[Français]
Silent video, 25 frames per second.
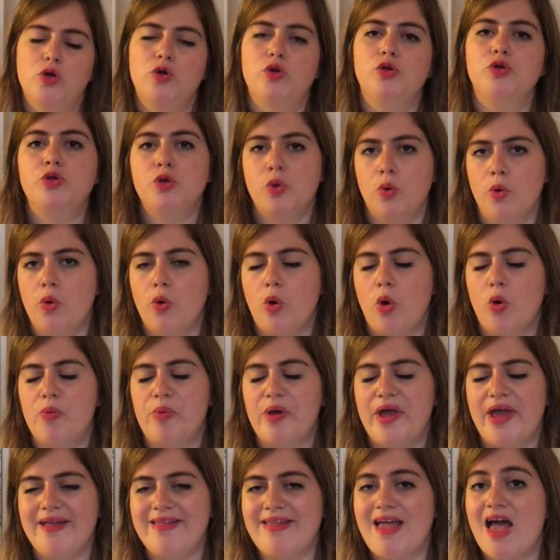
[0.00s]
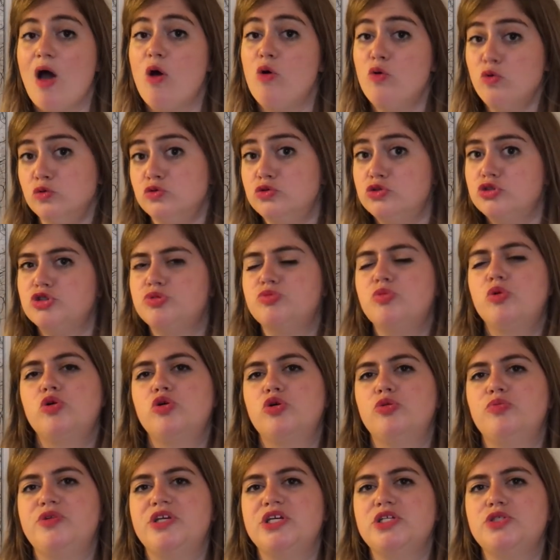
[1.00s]
L'Union européenne a honteusement
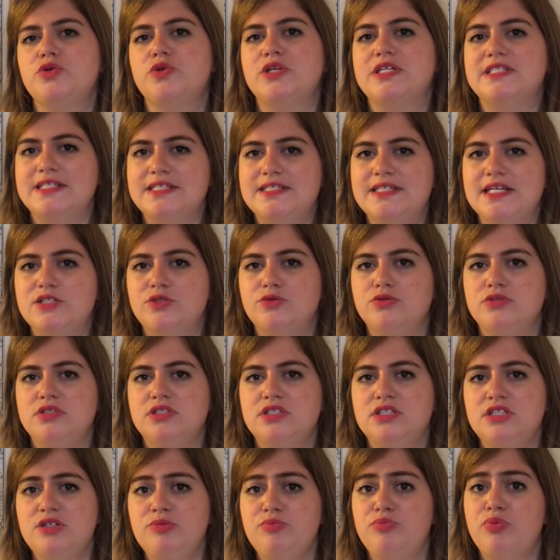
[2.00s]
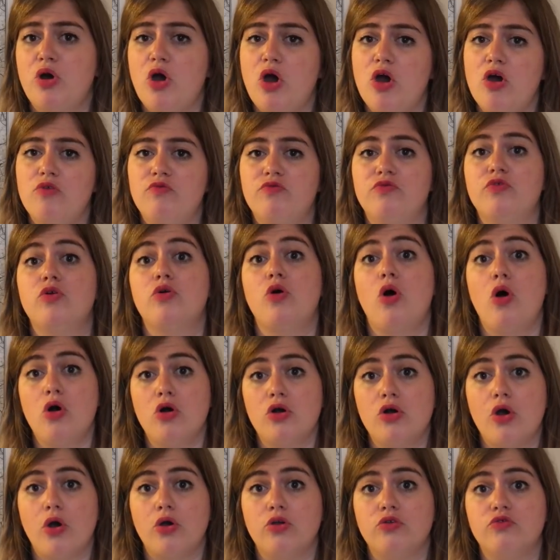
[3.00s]
copié sur les États-Unis, preuve
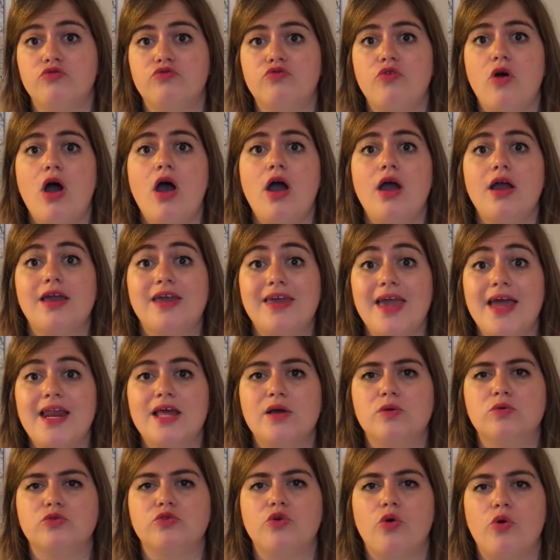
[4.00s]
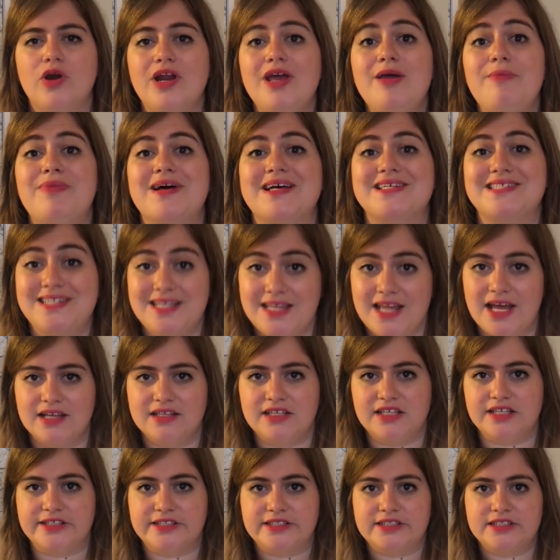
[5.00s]
encore une fois qu'elle est contrôlée par ces
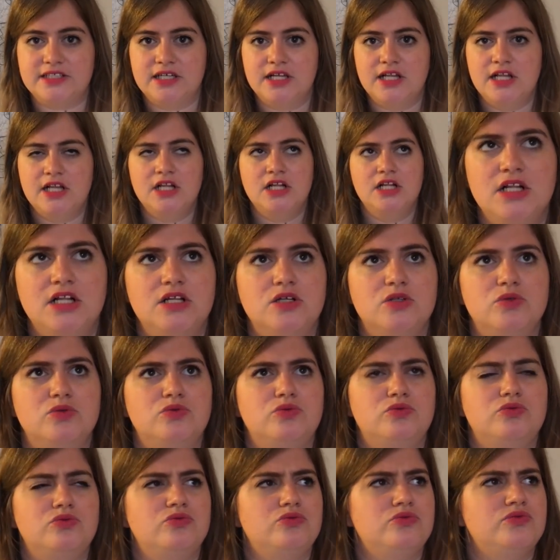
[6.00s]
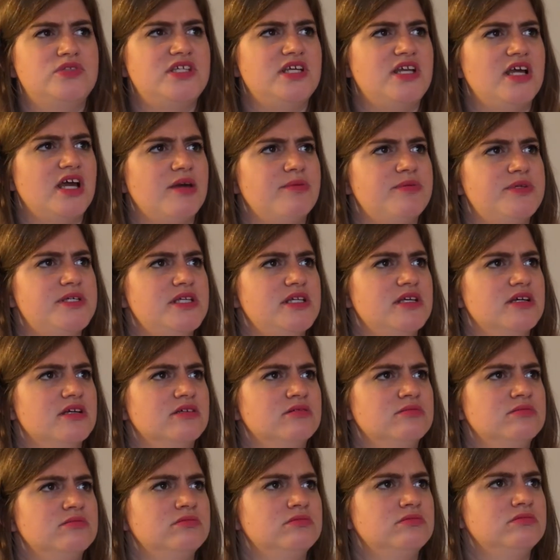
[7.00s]
derniers. Ou c'est les
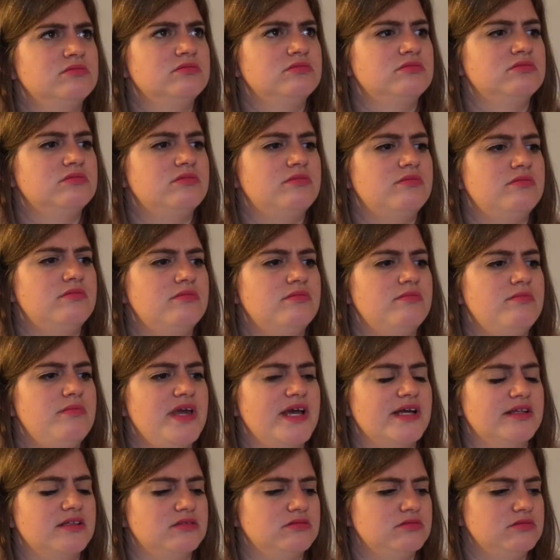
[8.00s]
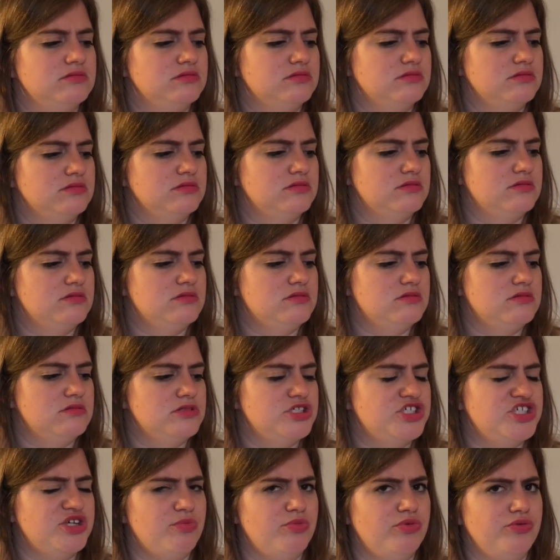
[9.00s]
reptiliens Merde,
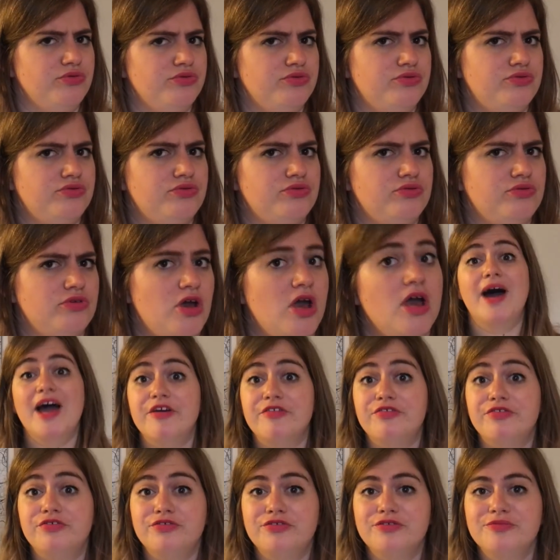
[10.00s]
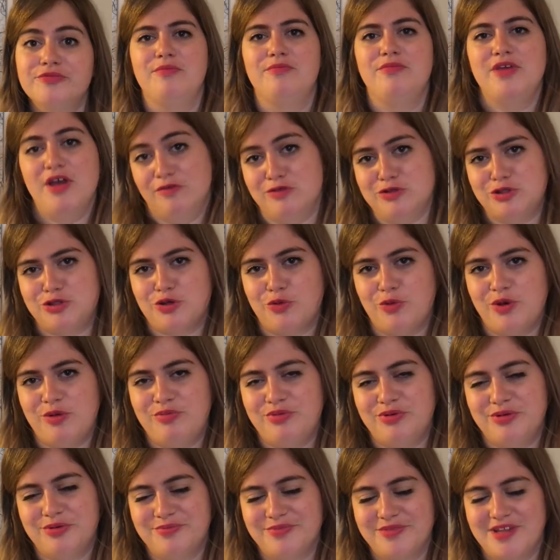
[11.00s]
je sais plus. Bref, bienvenue sur
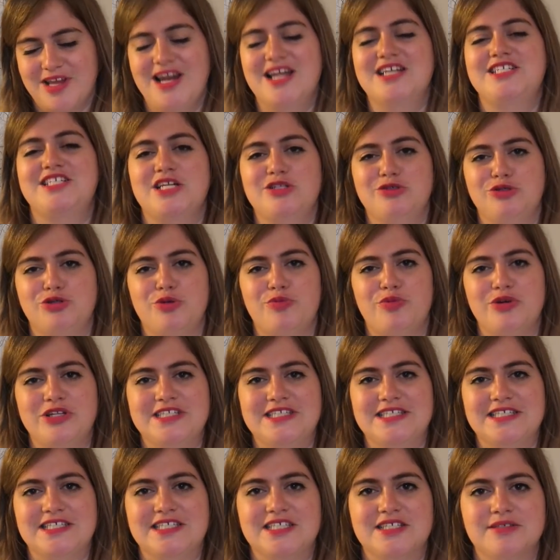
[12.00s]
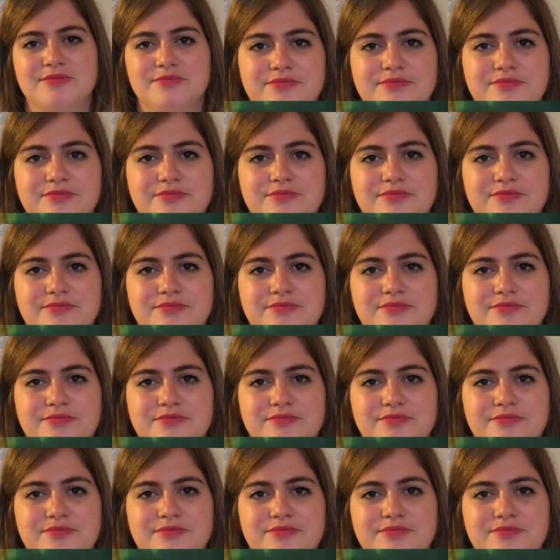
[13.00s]
WIP, la chaîne du jeu politique.